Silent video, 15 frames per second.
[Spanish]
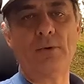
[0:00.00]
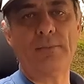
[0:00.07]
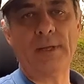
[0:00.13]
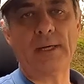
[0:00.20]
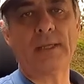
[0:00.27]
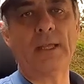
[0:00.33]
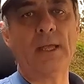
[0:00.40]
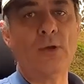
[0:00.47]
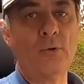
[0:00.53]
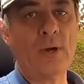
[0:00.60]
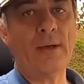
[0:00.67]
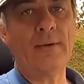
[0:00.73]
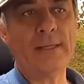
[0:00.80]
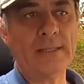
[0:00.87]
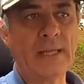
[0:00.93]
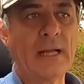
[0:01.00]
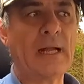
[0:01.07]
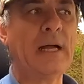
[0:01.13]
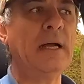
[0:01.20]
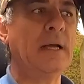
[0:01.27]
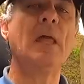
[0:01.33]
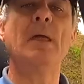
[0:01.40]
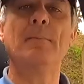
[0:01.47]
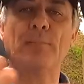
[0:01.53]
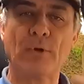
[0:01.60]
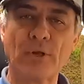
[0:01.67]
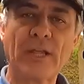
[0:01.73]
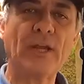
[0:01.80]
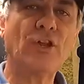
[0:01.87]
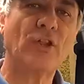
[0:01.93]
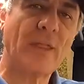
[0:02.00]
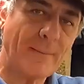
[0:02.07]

convierte en una ventaja porque nos